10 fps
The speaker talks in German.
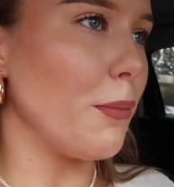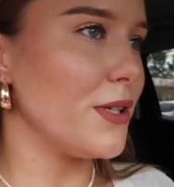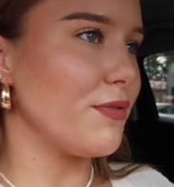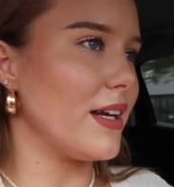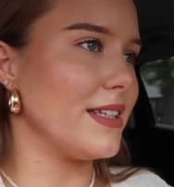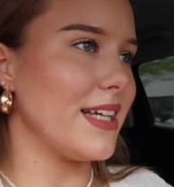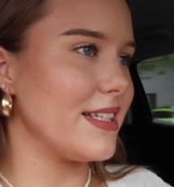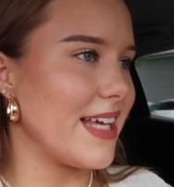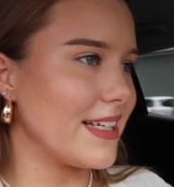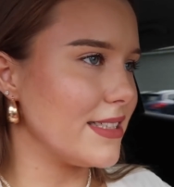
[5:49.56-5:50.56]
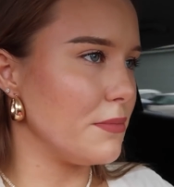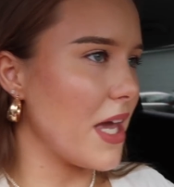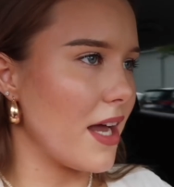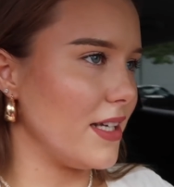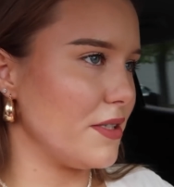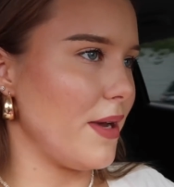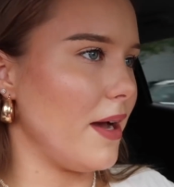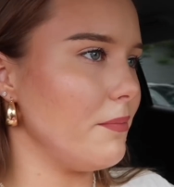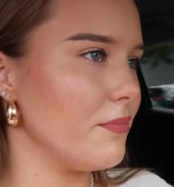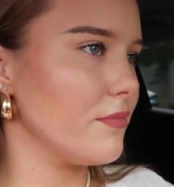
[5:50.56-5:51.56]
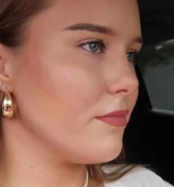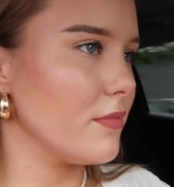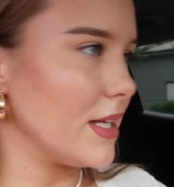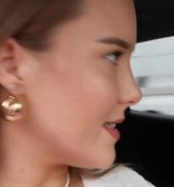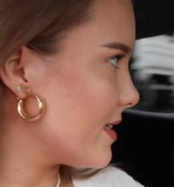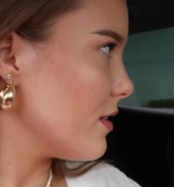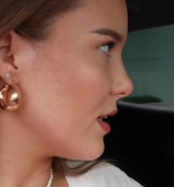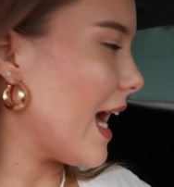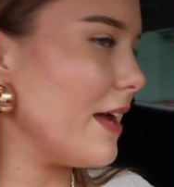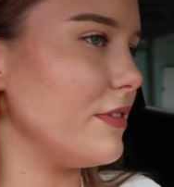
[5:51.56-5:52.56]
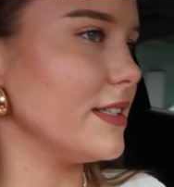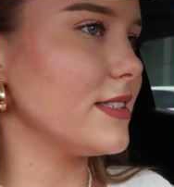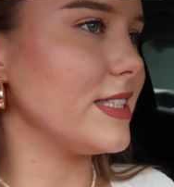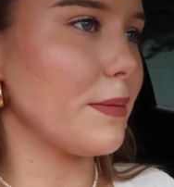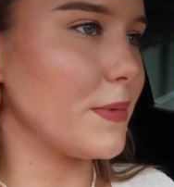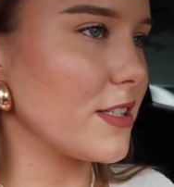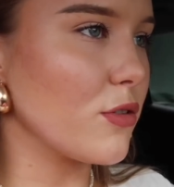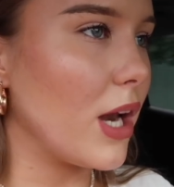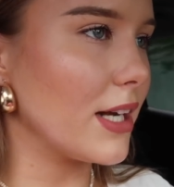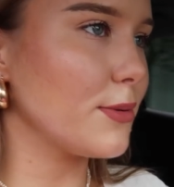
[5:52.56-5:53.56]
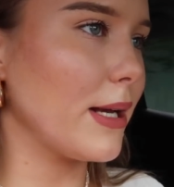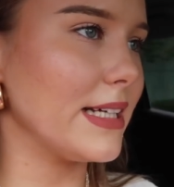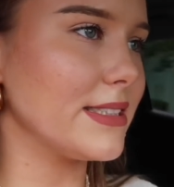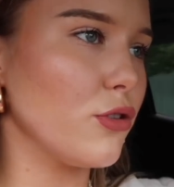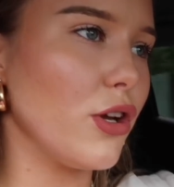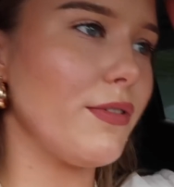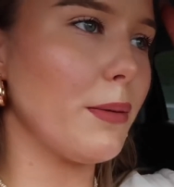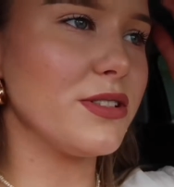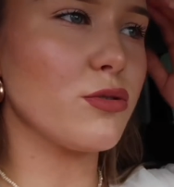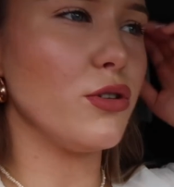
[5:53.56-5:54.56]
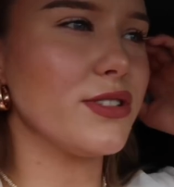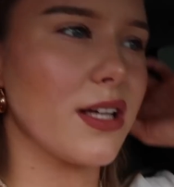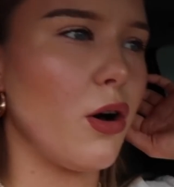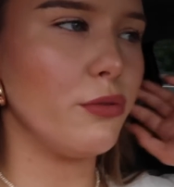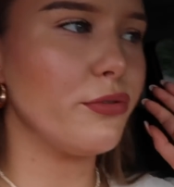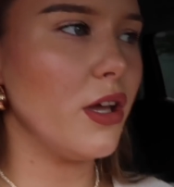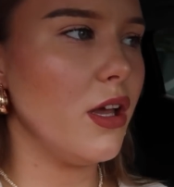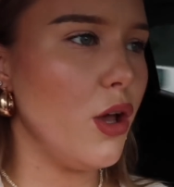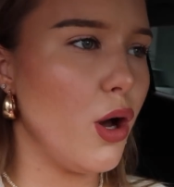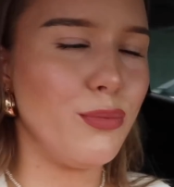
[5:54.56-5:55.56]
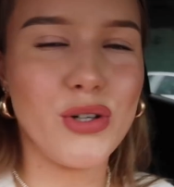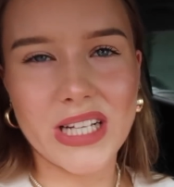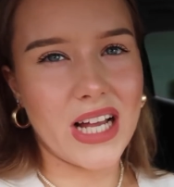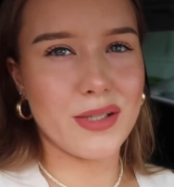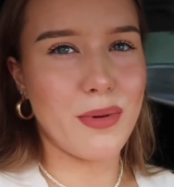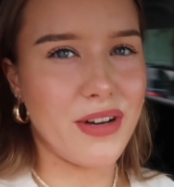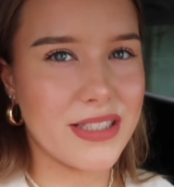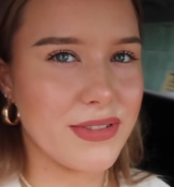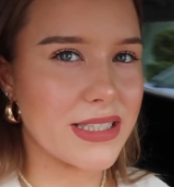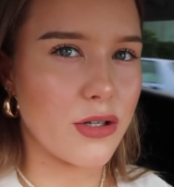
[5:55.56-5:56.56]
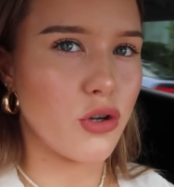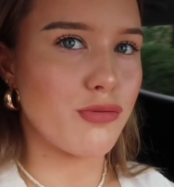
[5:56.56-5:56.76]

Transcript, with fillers: glaube, ich war da seit sechs, sieben Jahren nicht mehr. Jetzt kein Witz, ich habe da so lange nicht mehr gegessen und irgendwie habe ich so Lust drauf, wo ich gar nicht mehr weiß, wie es genau